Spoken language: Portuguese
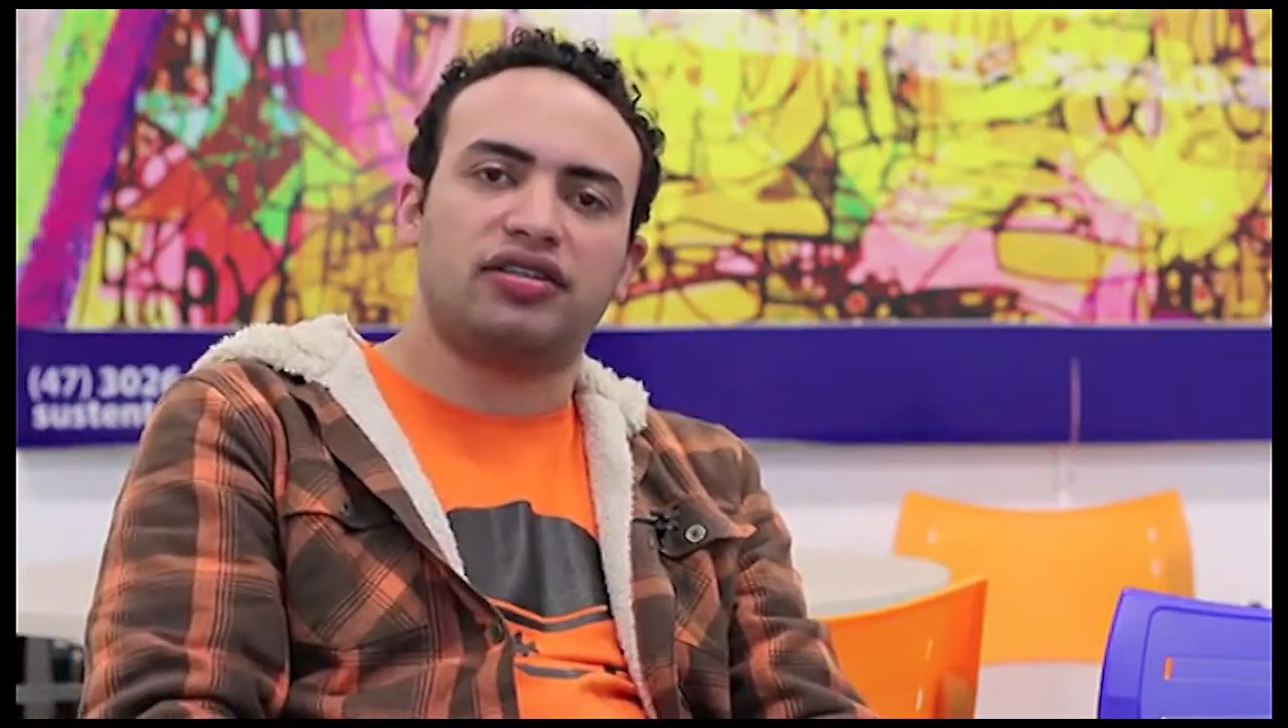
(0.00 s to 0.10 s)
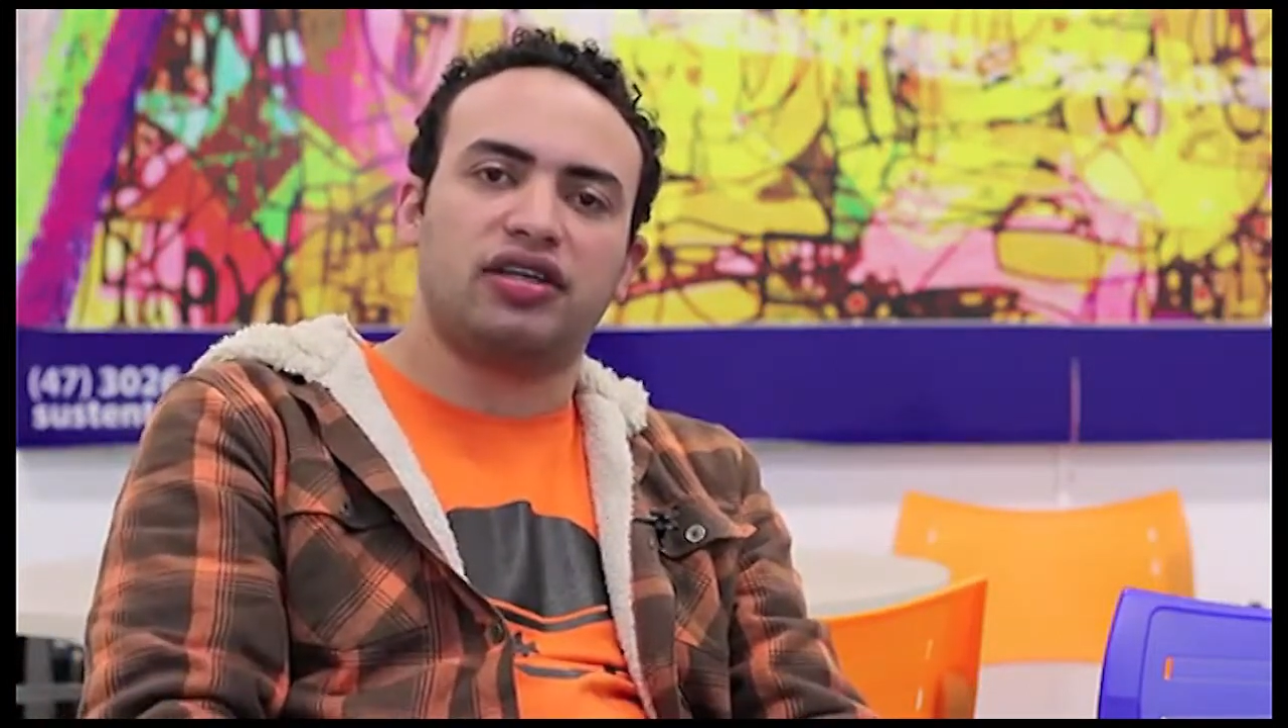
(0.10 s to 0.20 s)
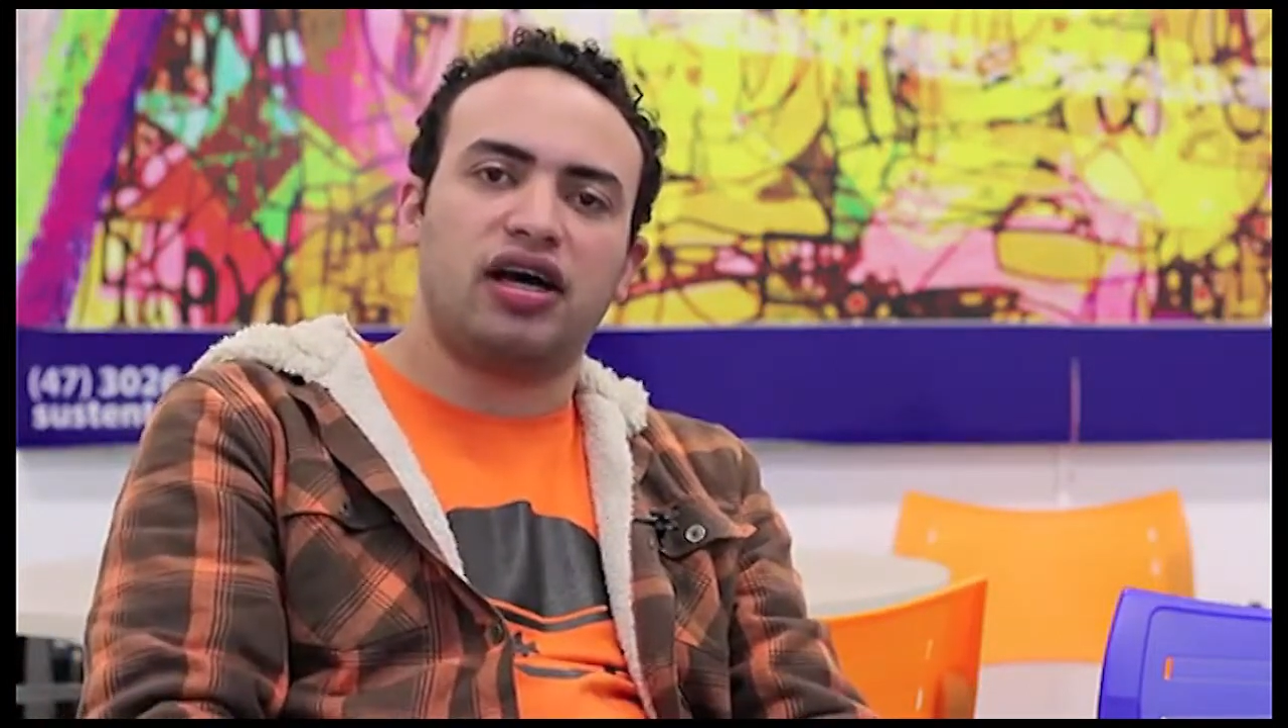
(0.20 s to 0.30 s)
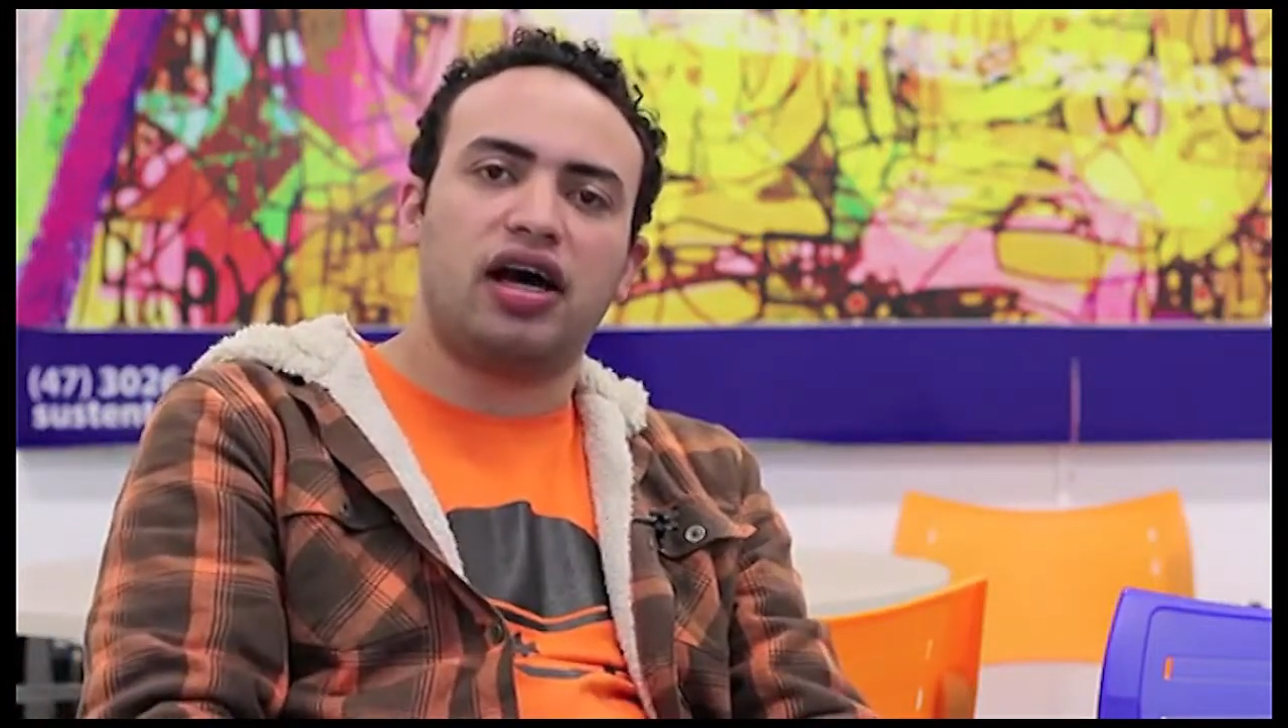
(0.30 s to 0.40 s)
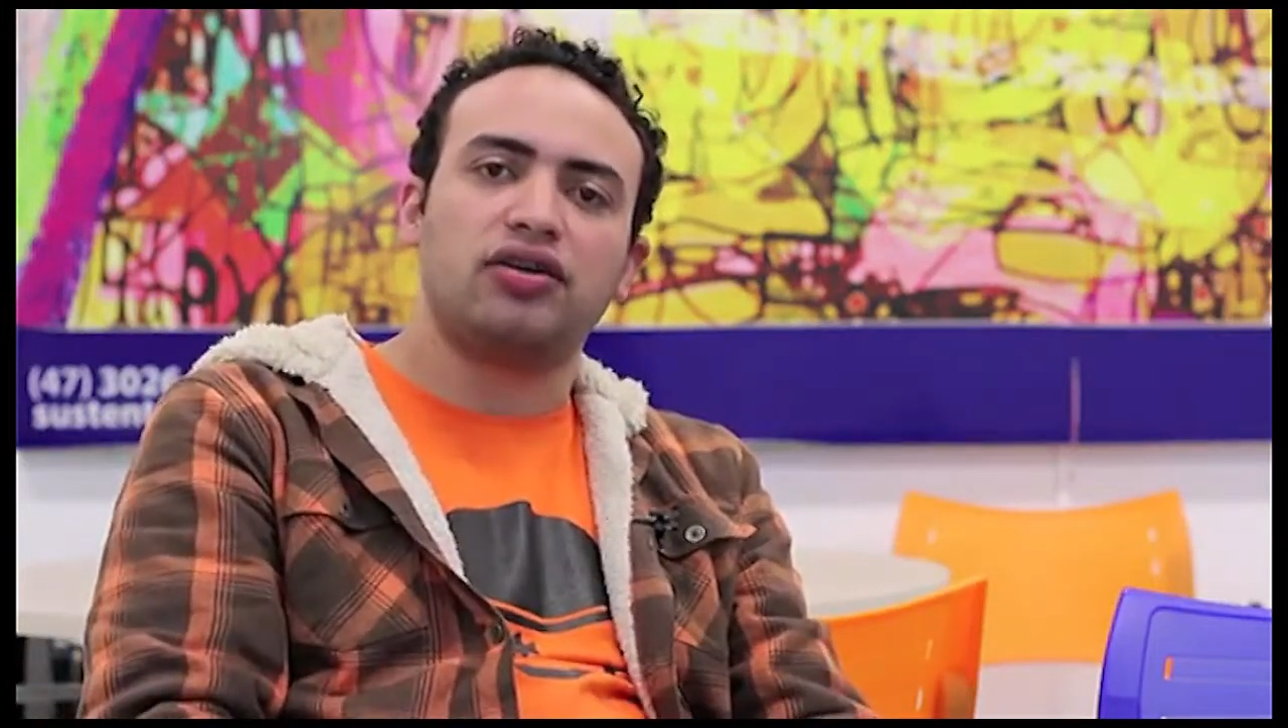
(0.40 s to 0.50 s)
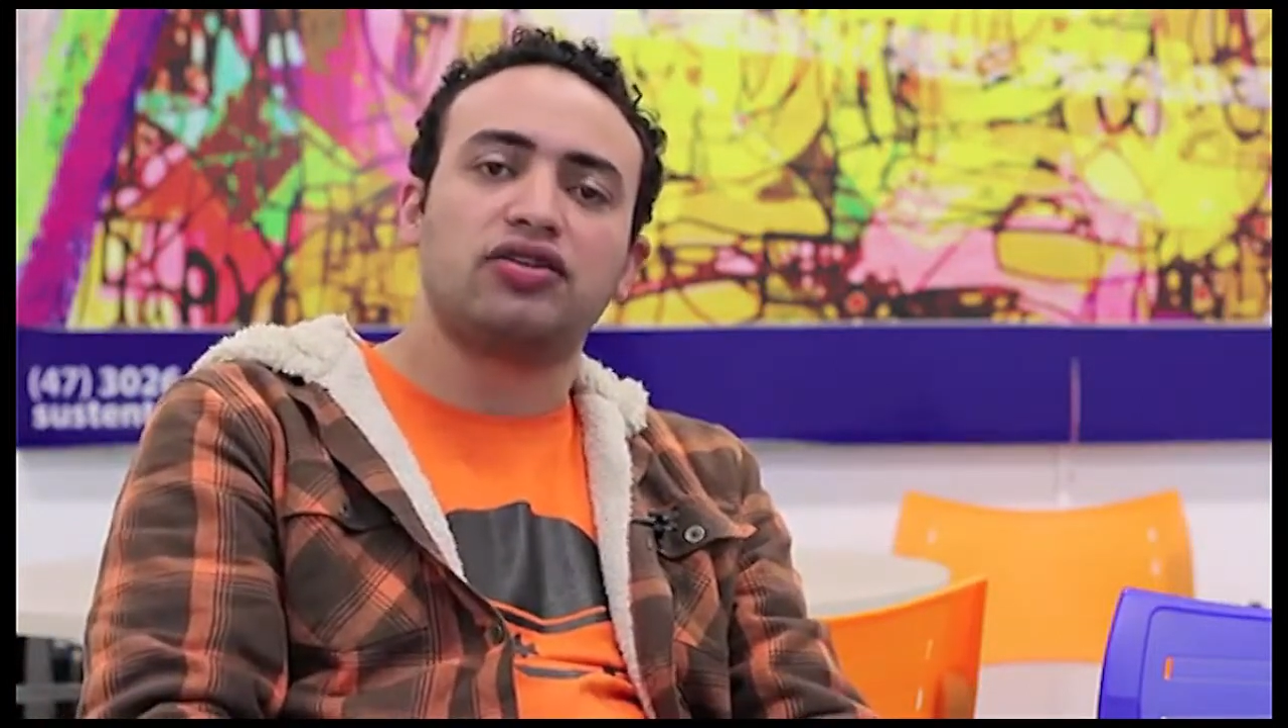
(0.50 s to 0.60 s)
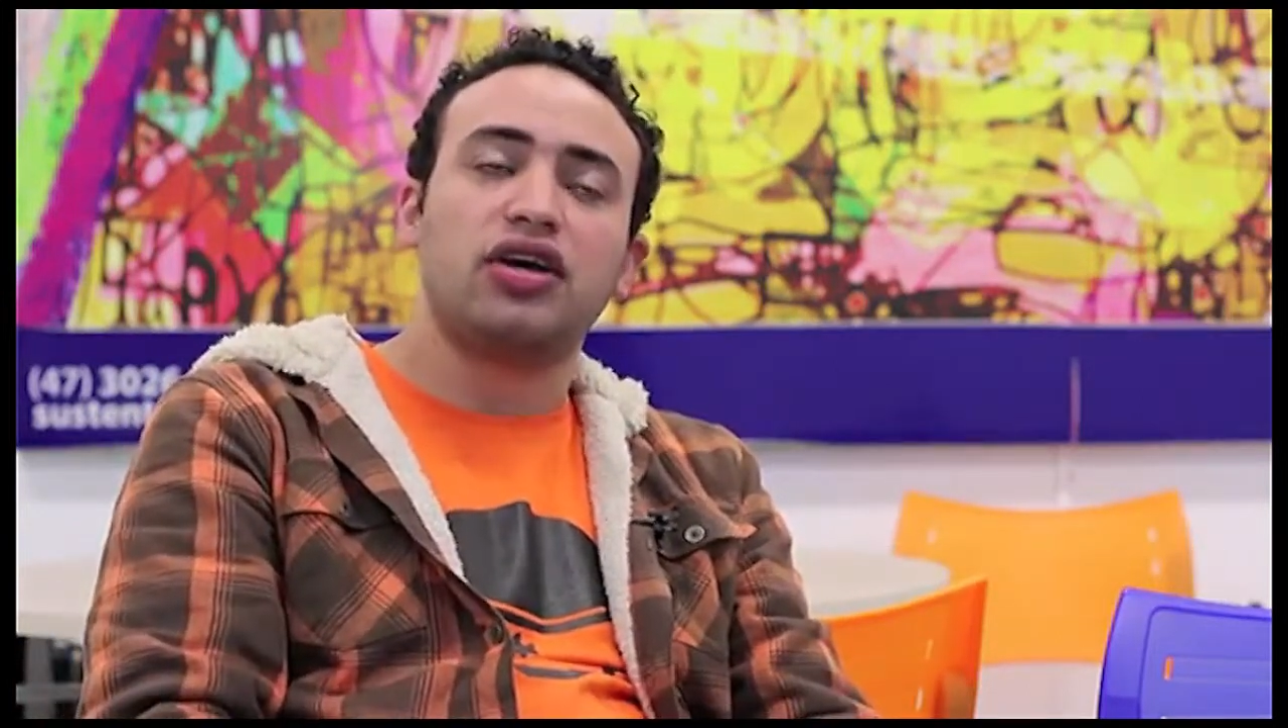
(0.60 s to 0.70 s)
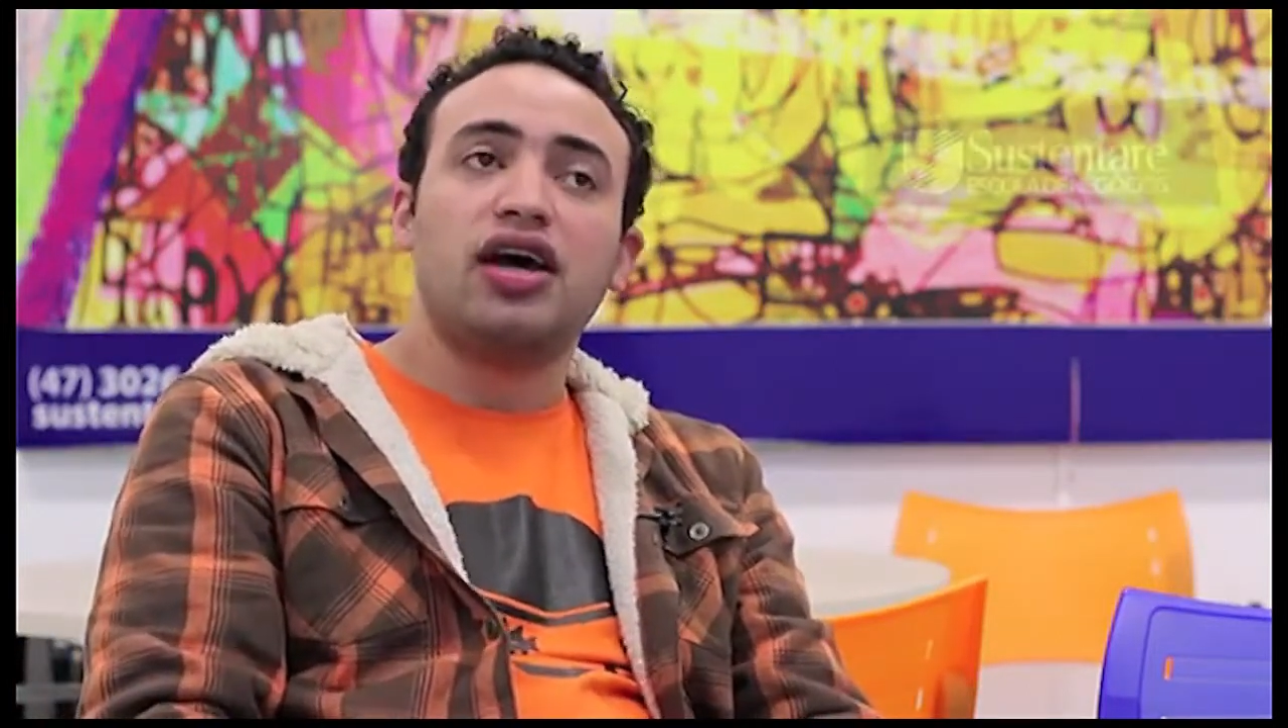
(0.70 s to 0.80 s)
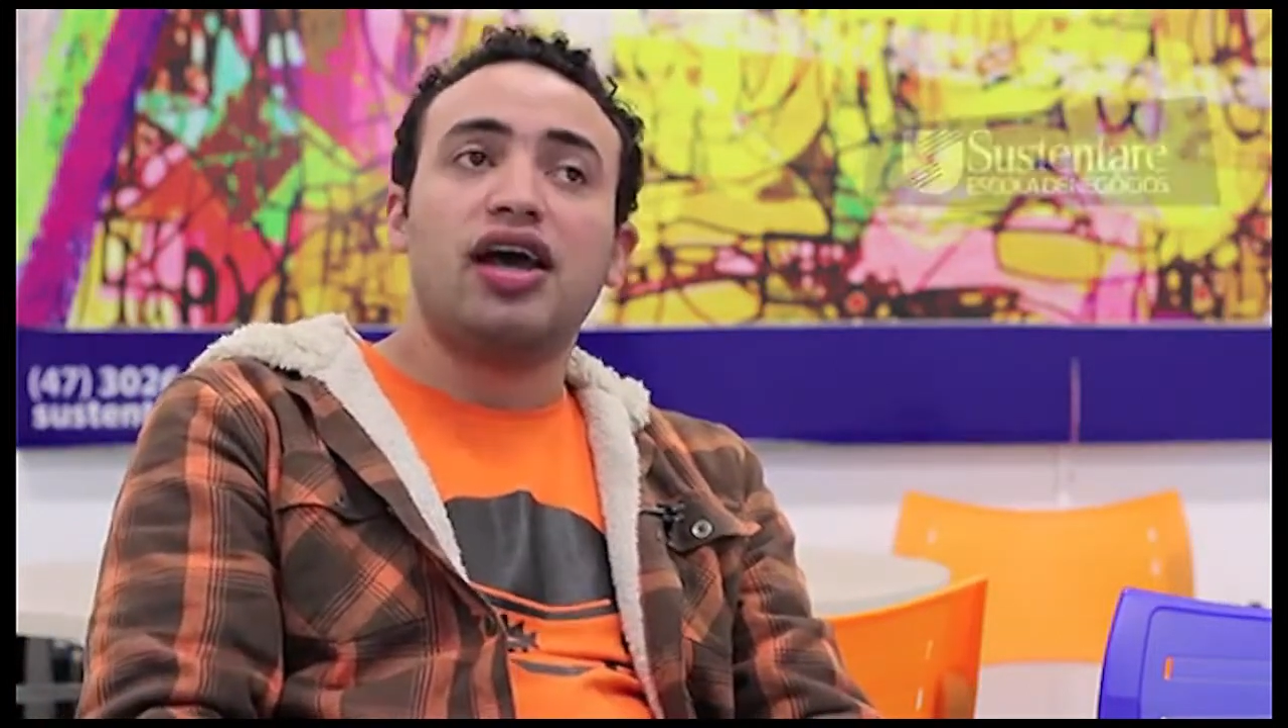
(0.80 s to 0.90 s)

cenários,